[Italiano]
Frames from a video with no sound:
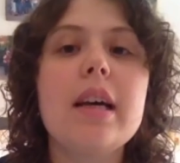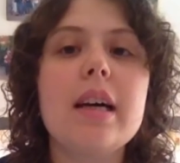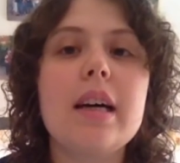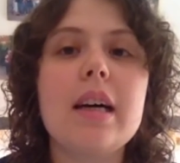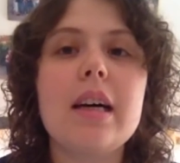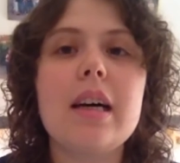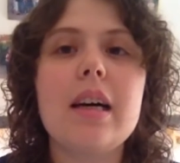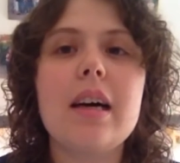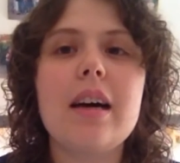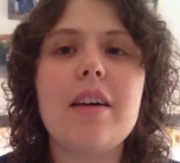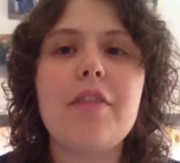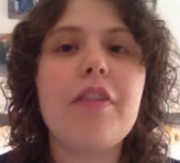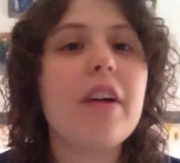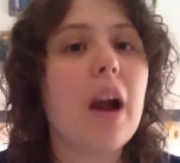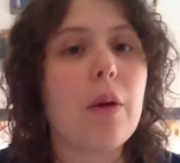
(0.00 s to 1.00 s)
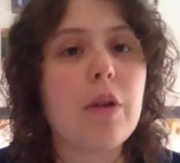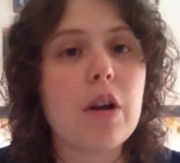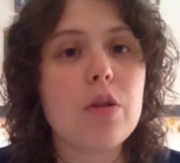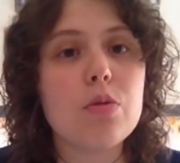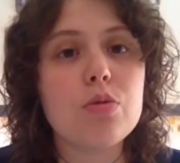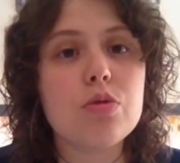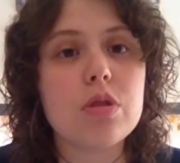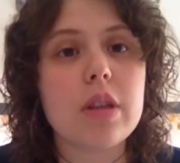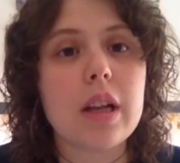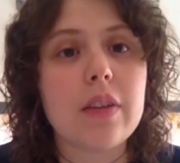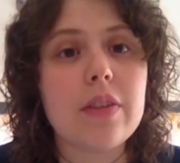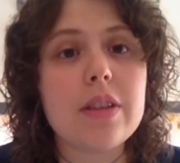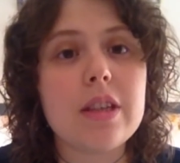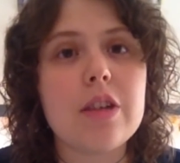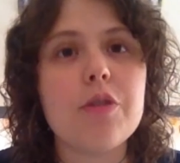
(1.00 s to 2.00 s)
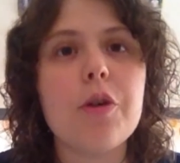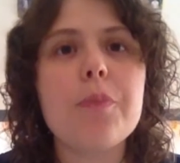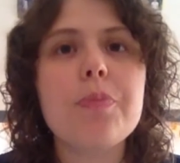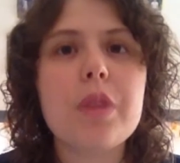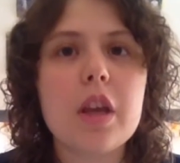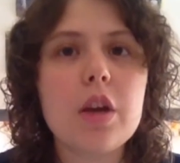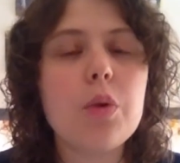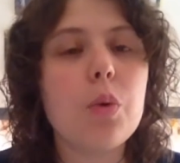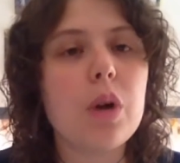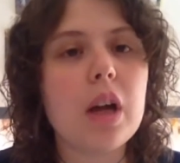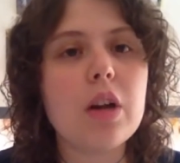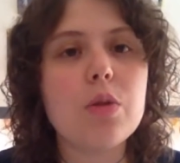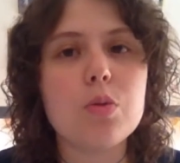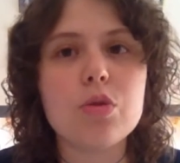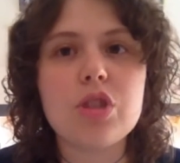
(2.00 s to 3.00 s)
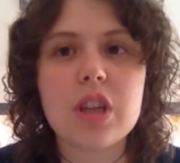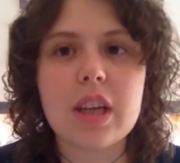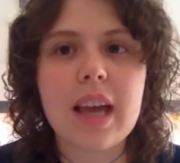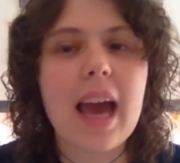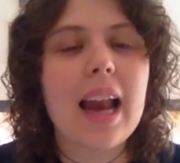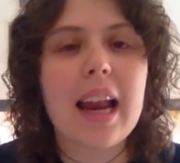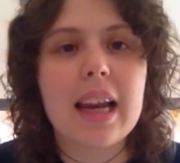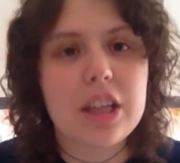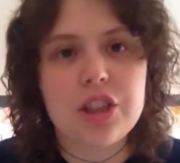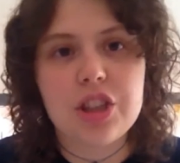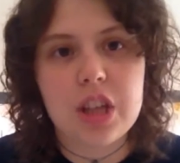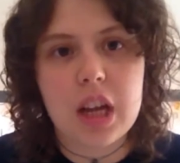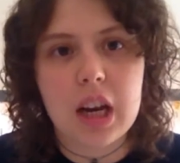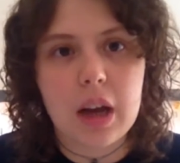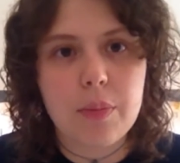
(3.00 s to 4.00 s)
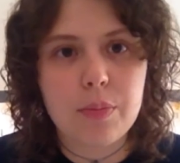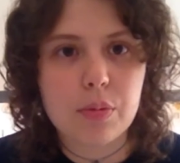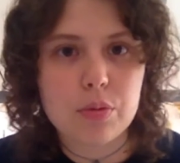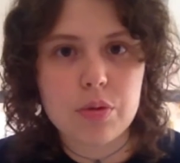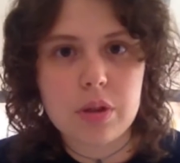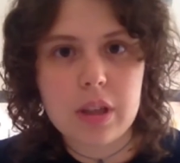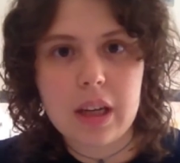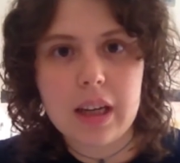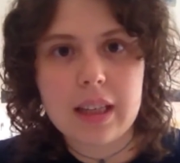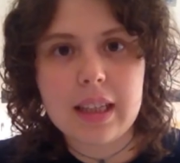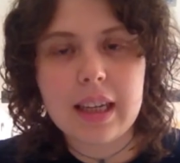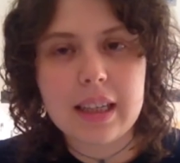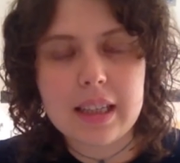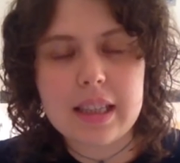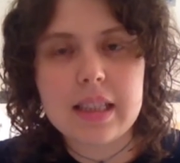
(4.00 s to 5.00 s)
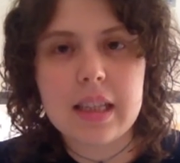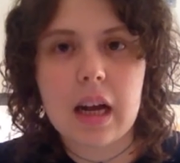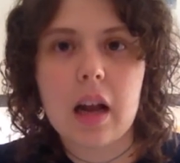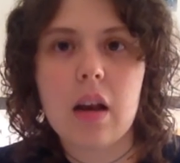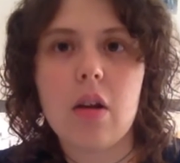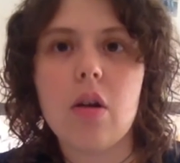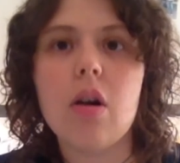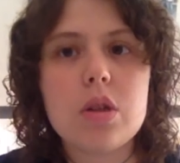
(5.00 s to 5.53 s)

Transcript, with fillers: eh, farà un annuncio televisivo in cui annuncia che è alla ricerca appunto appunto del, del cristallo.